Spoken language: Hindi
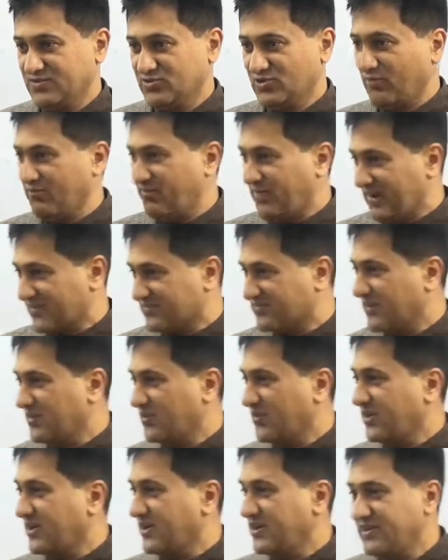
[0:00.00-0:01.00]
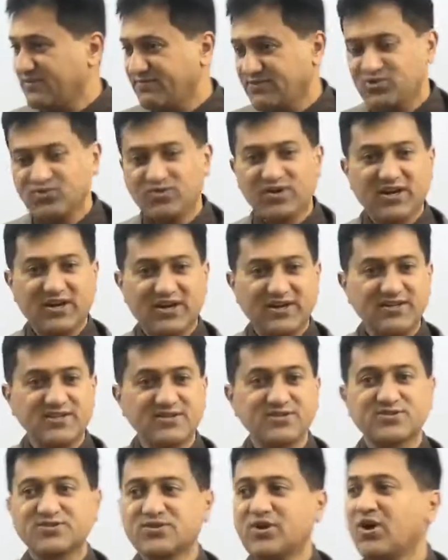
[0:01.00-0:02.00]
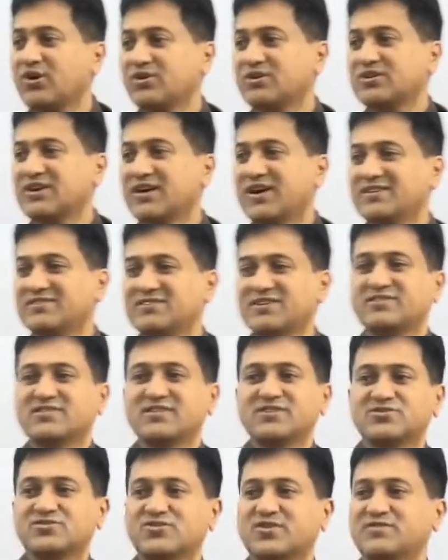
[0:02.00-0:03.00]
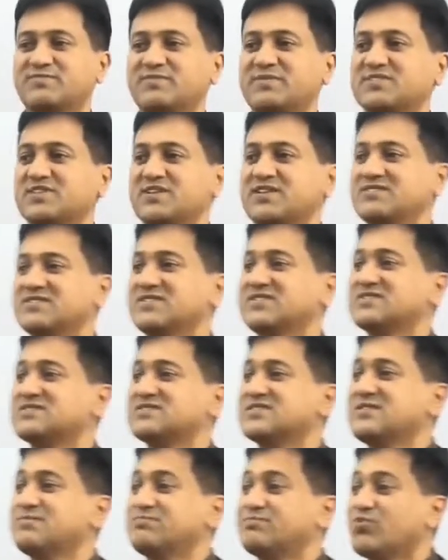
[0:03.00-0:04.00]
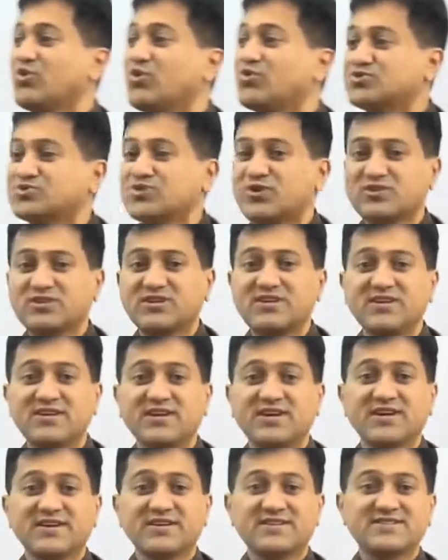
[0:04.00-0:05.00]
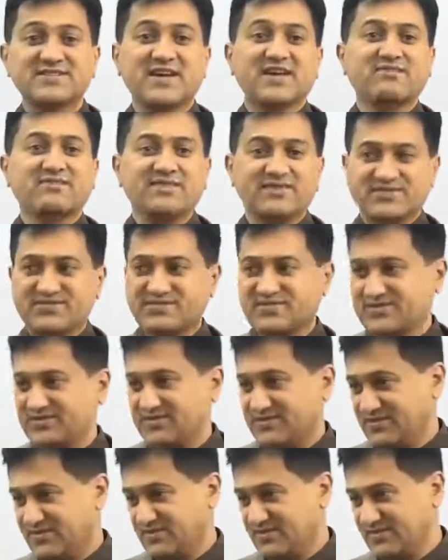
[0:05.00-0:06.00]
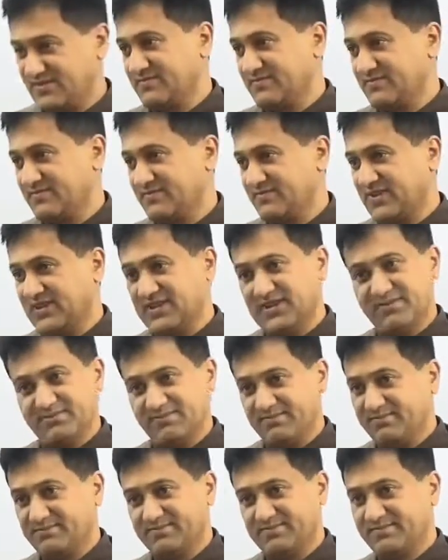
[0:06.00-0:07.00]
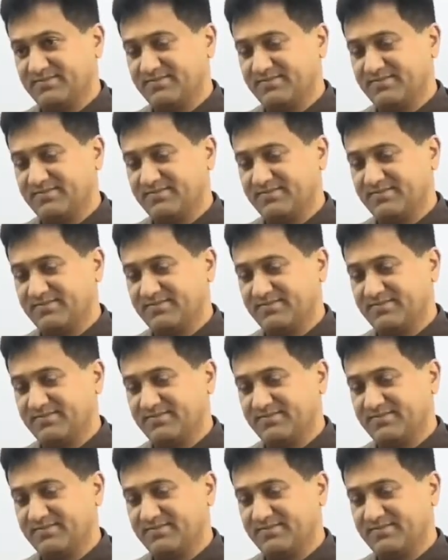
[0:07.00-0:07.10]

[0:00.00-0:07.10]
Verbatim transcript: सो पर्सन और इंडिविजुअल इज नॉट अ जर्नलिस्ट और स्पेशलिस्ट इट इज दी पोस्ट और दी सर्विस मतलब